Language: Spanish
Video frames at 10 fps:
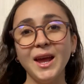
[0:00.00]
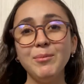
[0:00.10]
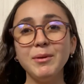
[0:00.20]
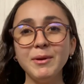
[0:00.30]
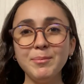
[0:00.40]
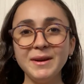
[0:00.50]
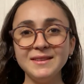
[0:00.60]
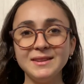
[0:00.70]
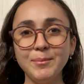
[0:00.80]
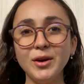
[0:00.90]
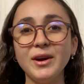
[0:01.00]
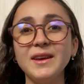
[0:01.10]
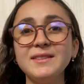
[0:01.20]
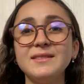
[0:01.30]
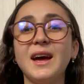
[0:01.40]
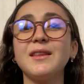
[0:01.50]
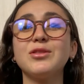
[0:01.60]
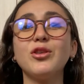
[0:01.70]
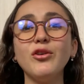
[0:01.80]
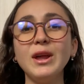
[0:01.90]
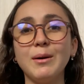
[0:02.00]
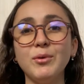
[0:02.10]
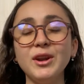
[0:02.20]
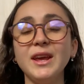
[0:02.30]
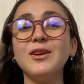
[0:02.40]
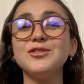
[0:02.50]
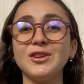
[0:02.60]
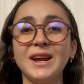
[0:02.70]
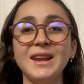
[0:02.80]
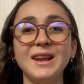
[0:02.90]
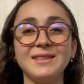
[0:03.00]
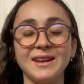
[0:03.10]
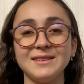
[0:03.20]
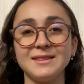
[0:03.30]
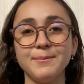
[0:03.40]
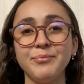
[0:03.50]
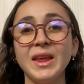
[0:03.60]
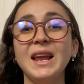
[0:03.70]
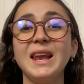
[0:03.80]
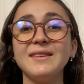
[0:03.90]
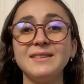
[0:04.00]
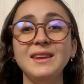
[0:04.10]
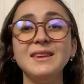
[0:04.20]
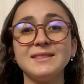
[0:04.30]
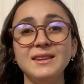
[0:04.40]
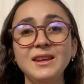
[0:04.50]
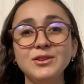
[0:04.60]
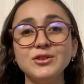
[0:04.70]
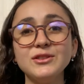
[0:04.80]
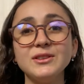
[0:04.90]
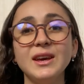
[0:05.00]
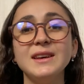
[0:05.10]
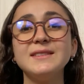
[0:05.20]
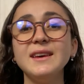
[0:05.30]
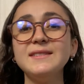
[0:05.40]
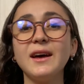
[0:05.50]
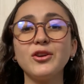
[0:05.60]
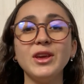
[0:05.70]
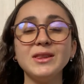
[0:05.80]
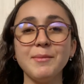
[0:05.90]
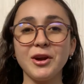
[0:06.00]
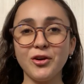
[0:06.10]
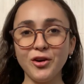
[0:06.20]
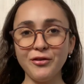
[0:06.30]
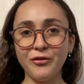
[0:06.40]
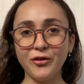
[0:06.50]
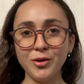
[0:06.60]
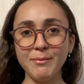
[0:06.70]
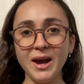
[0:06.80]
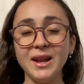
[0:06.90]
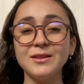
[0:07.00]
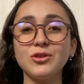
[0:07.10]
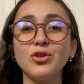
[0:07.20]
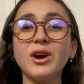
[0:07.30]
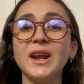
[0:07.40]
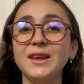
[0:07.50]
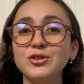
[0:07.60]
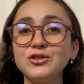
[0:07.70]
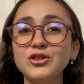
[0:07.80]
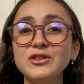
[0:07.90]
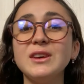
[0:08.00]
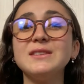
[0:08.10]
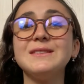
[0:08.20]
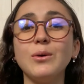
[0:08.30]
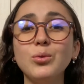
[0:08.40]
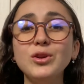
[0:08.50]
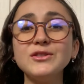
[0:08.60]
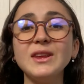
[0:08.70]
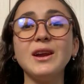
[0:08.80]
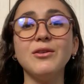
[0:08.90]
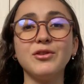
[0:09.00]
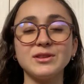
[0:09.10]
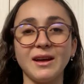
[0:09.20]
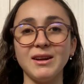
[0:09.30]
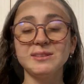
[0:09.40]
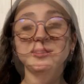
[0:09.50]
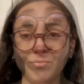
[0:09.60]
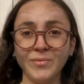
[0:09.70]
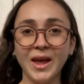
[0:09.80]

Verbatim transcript: El primer principio es dar todo el amor y controlar el estrés. Las niñas y niños se desarrollan de mejor forma en entornos cariñosos, seguros y confortables.